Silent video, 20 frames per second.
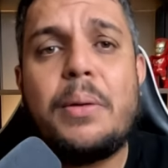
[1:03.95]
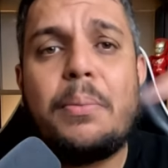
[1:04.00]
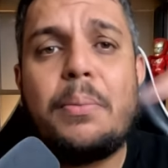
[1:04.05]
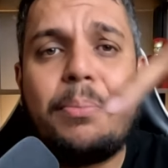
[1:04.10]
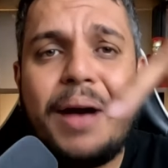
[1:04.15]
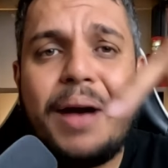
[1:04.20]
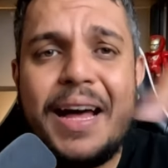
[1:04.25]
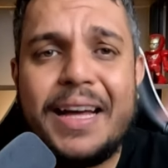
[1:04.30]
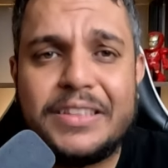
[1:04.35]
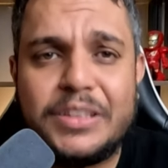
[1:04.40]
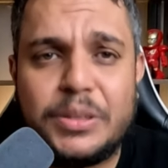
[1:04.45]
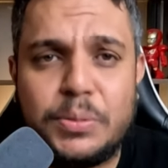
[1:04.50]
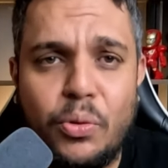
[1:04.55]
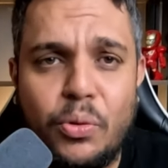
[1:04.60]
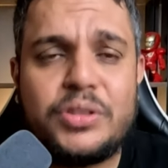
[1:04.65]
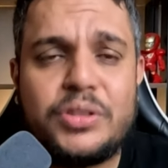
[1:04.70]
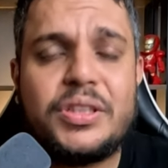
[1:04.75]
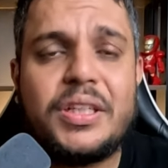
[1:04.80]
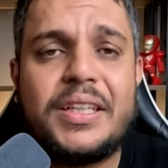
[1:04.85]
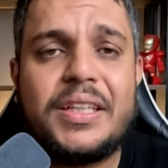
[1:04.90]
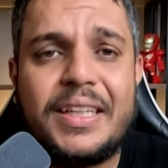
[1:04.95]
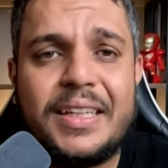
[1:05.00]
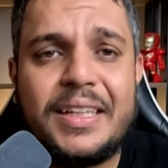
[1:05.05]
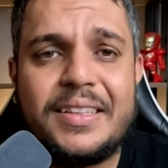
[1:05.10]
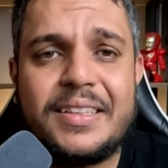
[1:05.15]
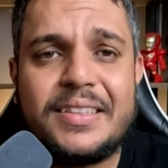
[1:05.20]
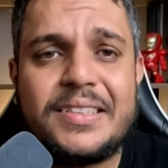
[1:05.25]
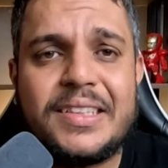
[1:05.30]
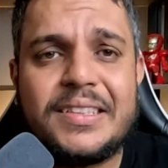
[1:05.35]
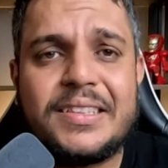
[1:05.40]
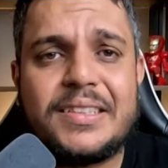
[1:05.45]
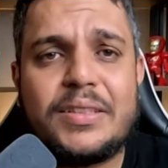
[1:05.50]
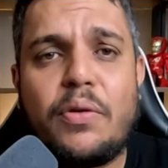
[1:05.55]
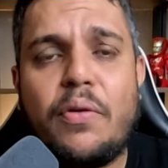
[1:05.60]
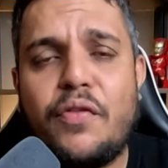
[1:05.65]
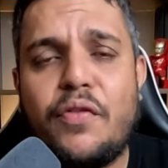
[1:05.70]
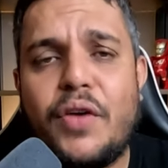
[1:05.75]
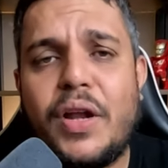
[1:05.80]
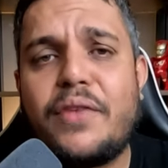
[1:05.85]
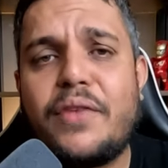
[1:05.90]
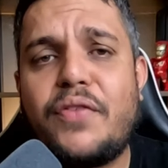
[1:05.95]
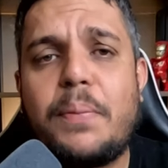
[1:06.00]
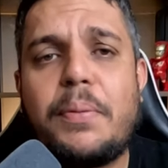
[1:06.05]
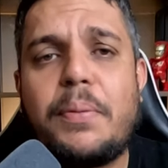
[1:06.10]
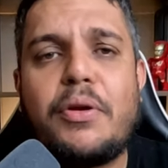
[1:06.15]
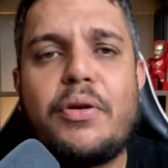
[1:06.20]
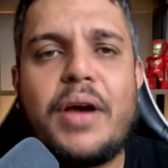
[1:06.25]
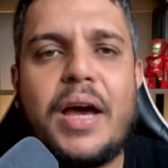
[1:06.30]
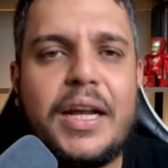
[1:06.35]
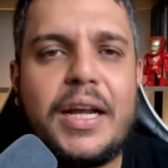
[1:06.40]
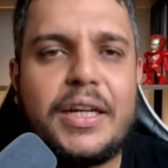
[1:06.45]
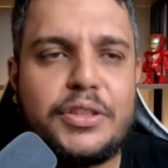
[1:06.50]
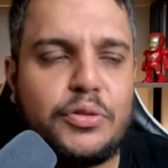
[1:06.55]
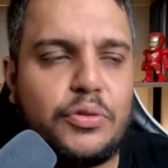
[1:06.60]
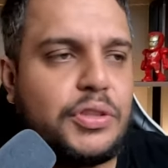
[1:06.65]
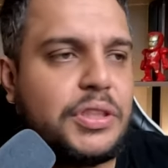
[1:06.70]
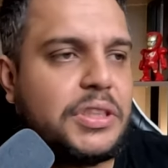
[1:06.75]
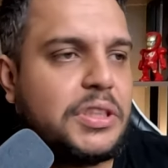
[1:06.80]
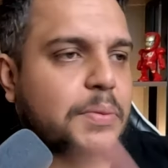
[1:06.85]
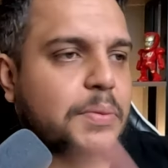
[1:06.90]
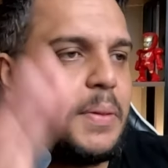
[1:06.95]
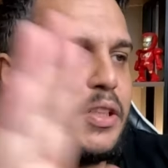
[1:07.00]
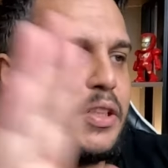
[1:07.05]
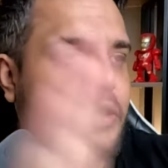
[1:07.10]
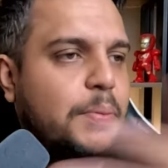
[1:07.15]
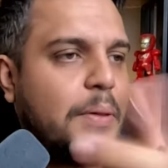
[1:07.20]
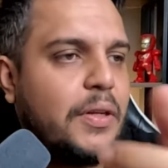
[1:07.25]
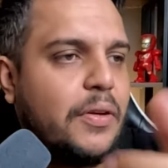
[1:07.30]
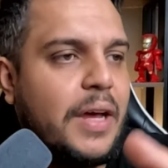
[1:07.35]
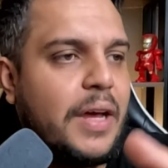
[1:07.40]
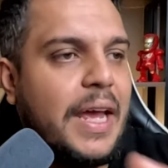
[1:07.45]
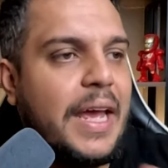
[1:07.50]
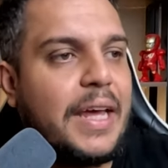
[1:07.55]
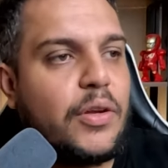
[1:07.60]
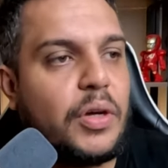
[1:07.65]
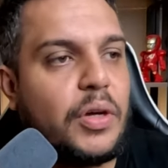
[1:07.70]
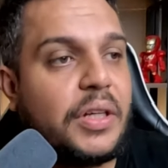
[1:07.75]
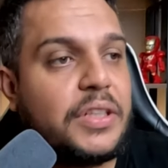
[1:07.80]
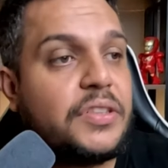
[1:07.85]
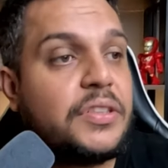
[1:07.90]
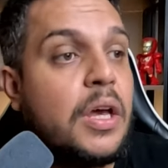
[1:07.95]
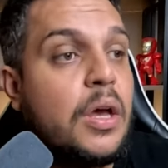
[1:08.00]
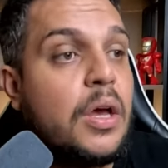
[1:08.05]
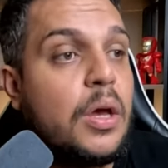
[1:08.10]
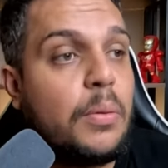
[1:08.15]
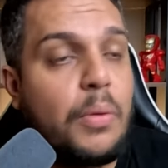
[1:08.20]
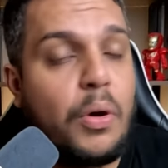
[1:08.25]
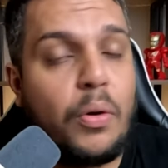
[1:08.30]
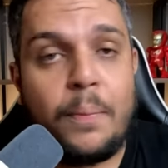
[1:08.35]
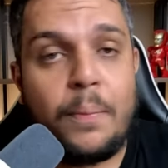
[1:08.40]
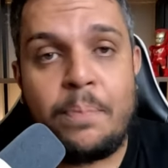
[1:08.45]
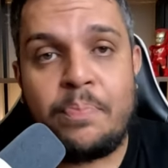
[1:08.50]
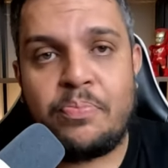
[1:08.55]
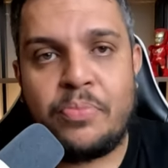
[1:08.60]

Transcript: Max Motos aqui na descrição, fala que veio pelo Garagem Notícia notícias, beleza, Padrão? É nós. Bom,